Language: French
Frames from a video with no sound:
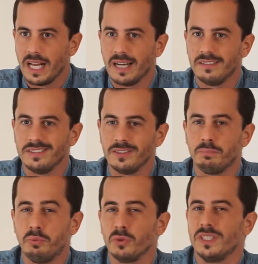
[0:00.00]
avant,
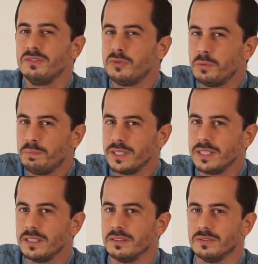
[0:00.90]
pour
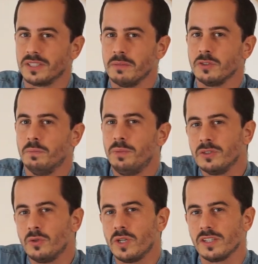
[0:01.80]
développer vraiment de
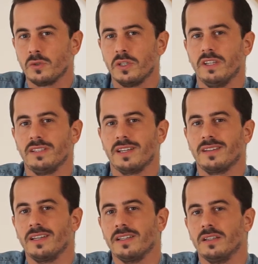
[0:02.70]
bonnes relations avec
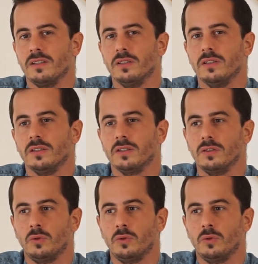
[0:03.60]
certains euh,